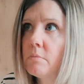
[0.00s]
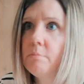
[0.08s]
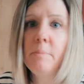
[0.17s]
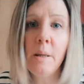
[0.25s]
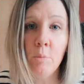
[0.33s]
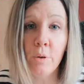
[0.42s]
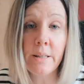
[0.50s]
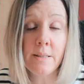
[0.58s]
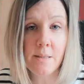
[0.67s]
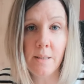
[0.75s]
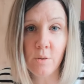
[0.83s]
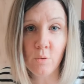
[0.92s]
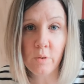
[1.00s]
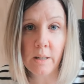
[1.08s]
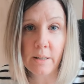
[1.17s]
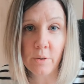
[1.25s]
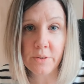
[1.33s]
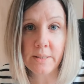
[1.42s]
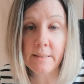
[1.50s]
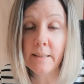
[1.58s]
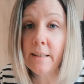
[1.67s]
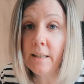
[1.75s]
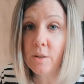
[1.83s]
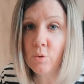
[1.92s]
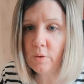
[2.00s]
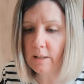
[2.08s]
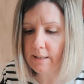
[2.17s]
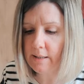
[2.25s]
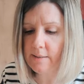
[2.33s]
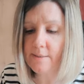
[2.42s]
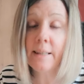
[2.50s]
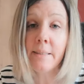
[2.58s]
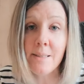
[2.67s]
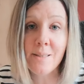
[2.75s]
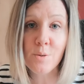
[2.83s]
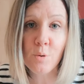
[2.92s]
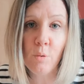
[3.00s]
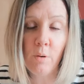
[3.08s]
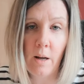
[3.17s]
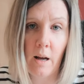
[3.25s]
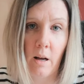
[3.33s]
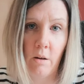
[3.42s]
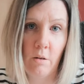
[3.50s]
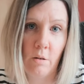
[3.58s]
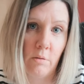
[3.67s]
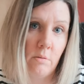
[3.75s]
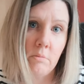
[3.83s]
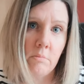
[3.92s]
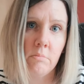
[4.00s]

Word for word: mémorisé toutes les quantités et toutes les additions euh,